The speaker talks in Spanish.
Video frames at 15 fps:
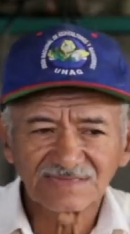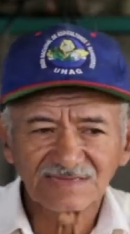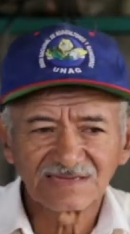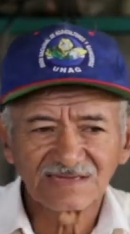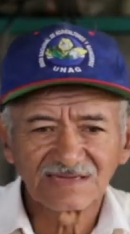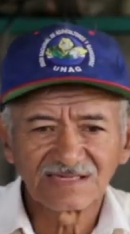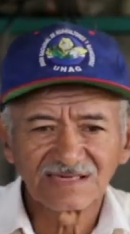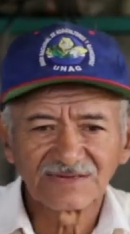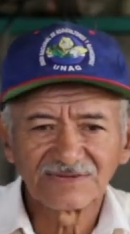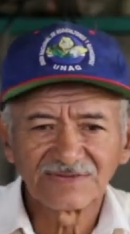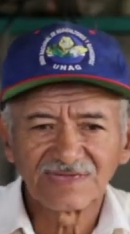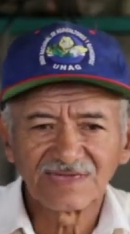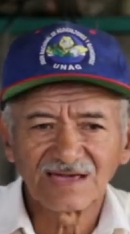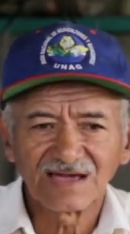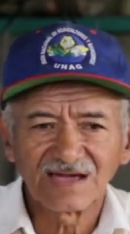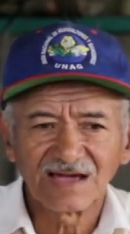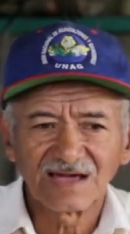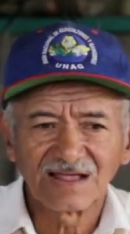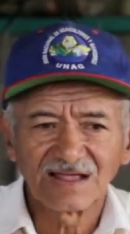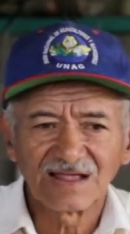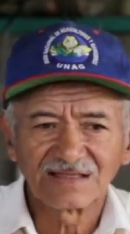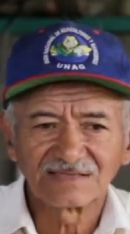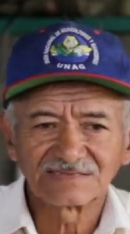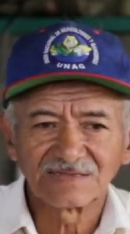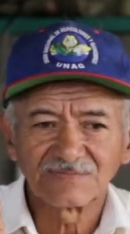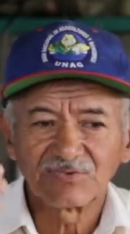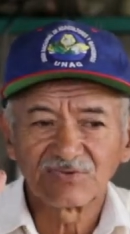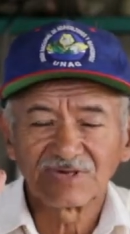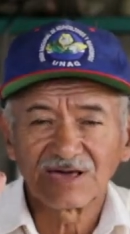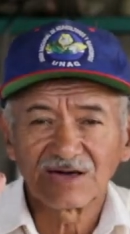se debía al
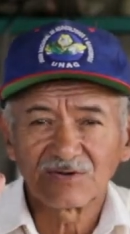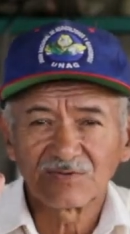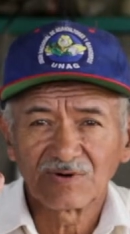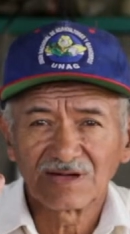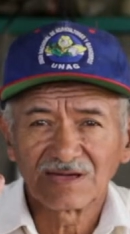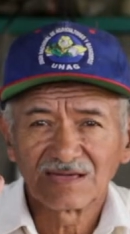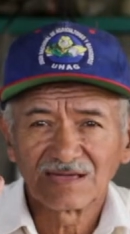tipo de agua.